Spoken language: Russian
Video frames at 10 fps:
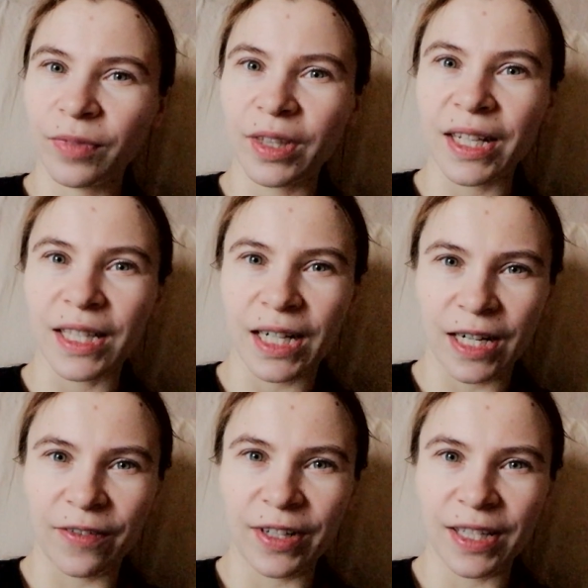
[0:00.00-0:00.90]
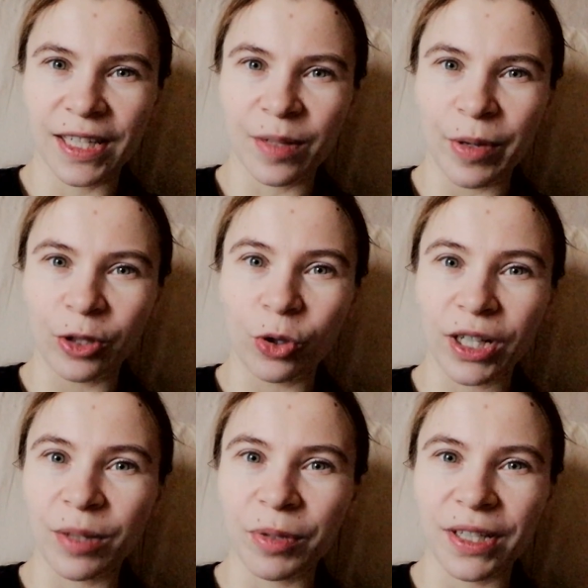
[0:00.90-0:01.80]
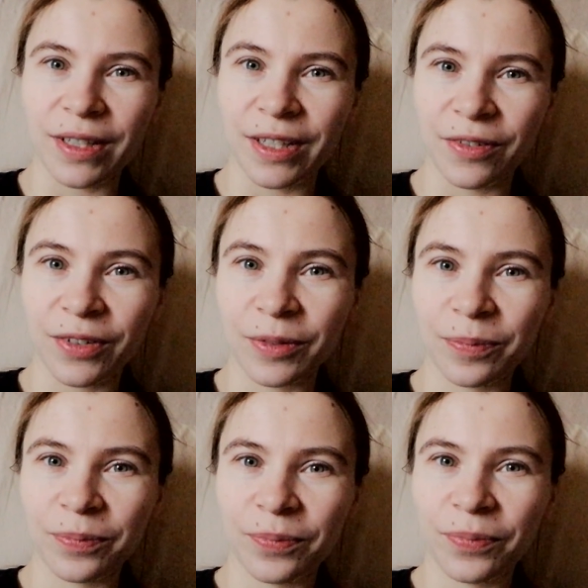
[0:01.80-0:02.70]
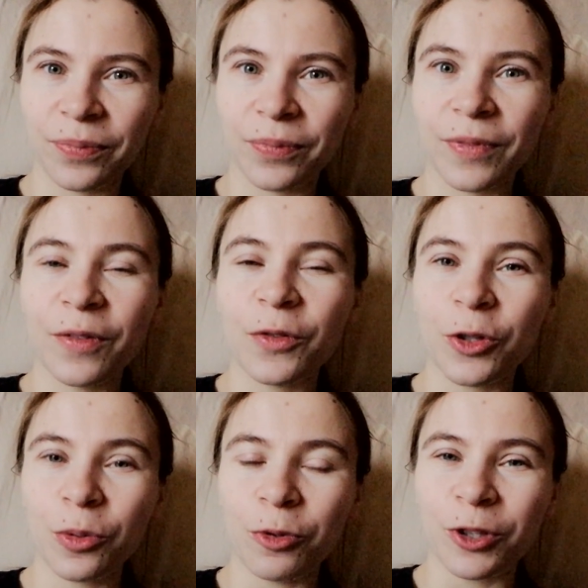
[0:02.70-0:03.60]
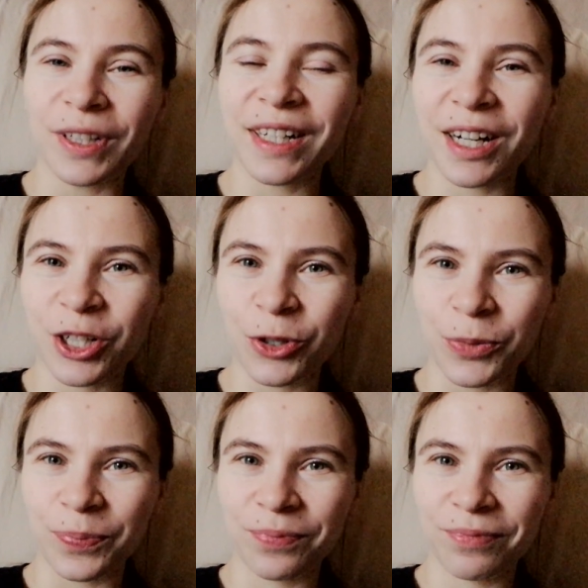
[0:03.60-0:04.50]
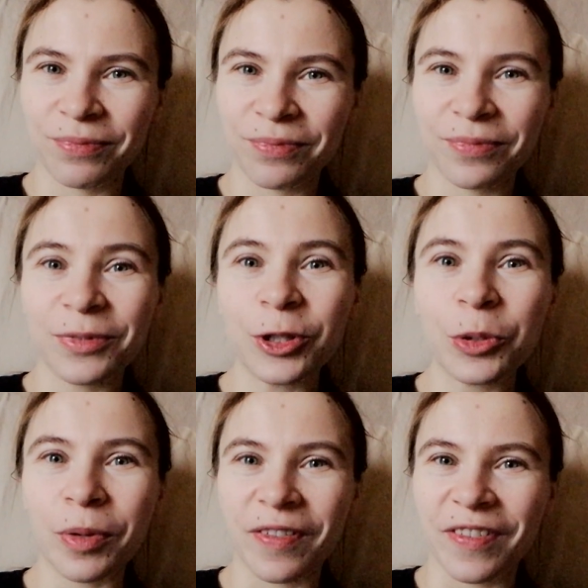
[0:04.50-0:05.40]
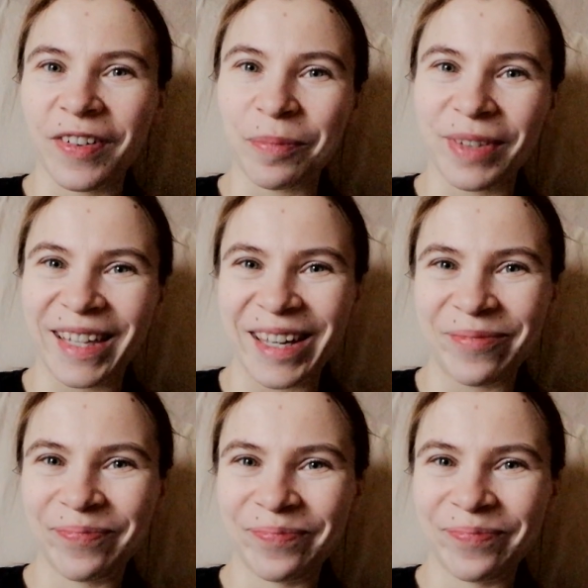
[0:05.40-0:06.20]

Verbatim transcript: Настраивайте себя только на позитив. Все будет хорошо. Доброго вам дня.